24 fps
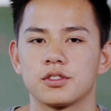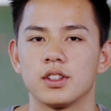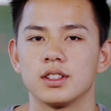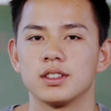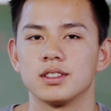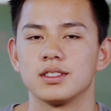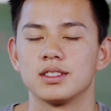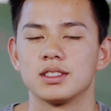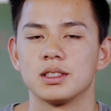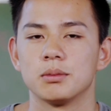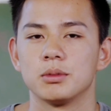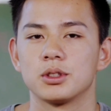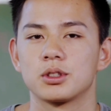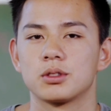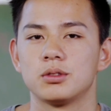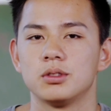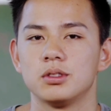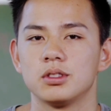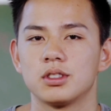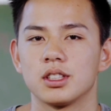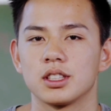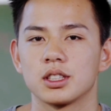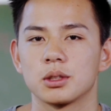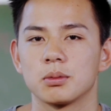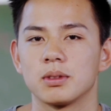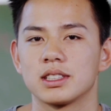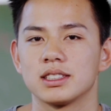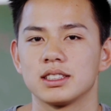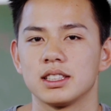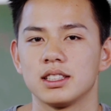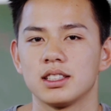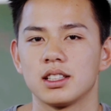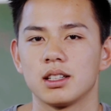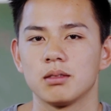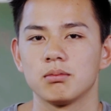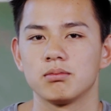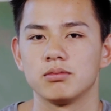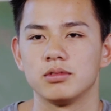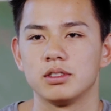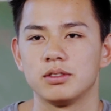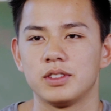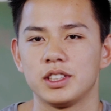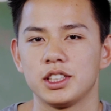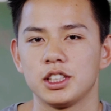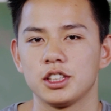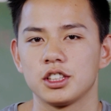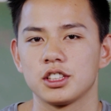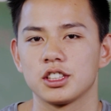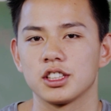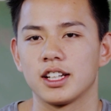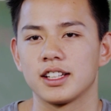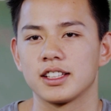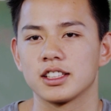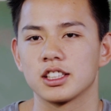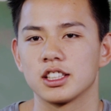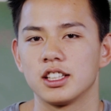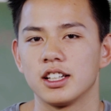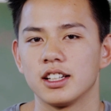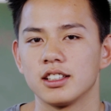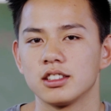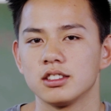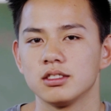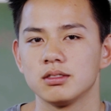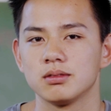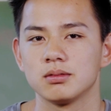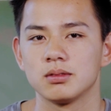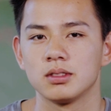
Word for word: fand ziemlich gut, dass ich mal gesehen habe, wie wenig ich eigentlich lerne,